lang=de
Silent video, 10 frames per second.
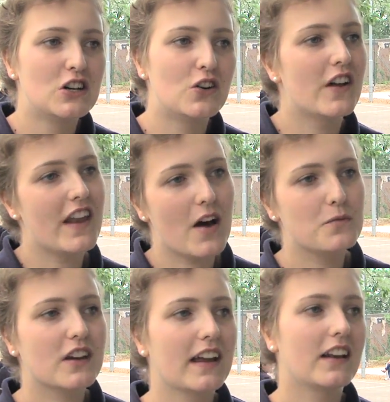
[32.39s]
oder nach
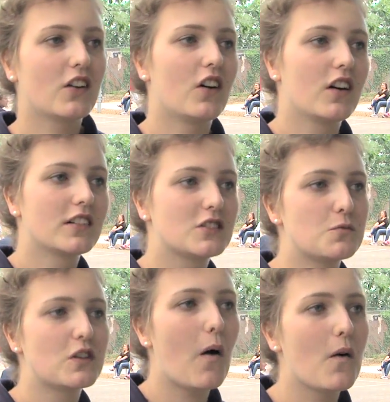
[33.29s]
dem Training noch
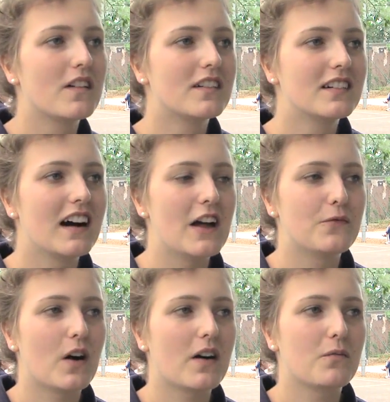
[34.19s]
zum Tauchen.
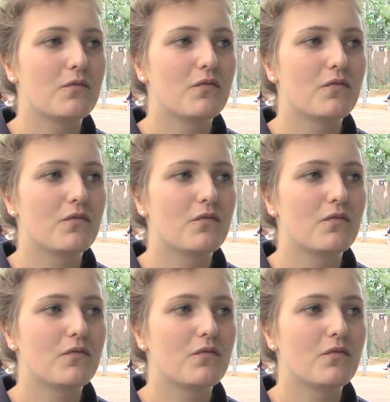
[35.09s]
Einfach,